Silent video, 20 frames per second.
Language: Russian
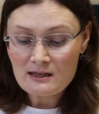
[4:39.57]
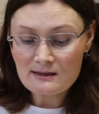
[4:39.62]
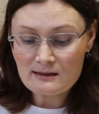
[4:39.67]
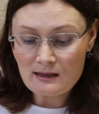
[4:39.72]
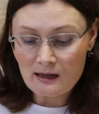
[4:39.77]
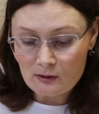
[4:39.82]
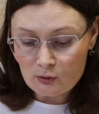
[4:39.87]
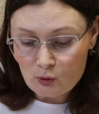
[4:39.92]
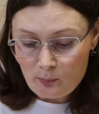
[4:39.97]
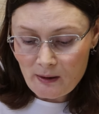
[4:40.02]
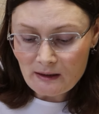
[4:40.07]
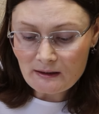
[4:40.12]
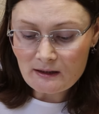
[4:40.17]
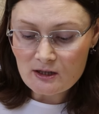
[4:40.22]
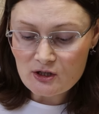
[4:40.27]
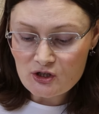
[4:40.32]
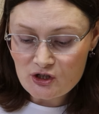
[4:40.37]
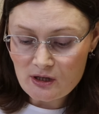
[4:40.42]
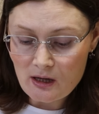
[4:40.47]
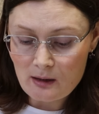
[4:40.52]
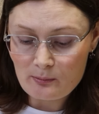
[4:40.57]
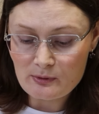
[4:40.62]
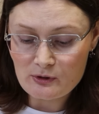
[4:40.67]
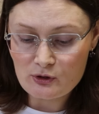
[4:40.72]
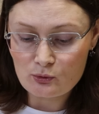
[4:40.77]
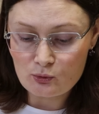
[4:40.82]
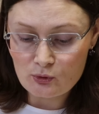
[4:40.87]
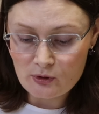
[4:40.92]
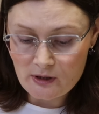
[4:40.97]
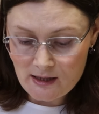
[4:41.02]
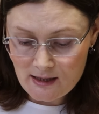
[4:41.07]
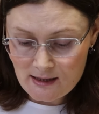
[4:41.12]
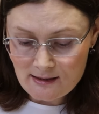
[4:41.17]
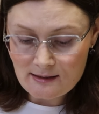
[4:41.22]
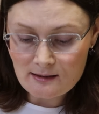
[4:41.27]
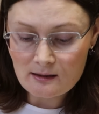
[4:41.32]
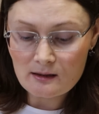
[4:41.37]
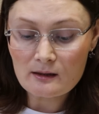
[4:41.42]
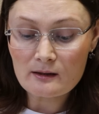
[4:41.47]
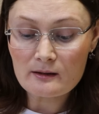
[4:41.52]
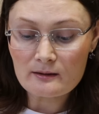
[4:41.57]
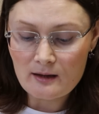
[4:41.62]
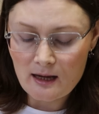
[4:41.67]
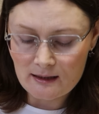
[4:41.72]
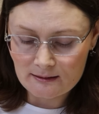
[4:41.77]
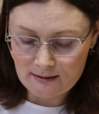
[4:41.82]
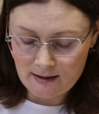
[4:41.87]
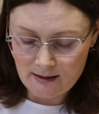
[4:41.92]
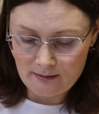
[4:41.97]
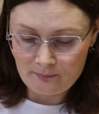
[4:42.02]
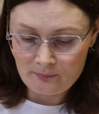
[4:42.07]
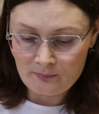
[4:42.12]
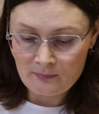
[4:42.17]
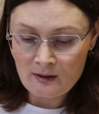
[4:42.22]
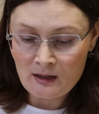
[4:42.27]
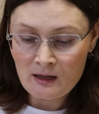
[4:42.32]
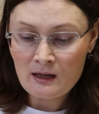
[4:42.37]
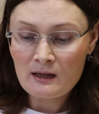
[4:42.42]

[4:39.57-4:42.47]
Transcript: Скорлупа должна быть у яиц гладкой.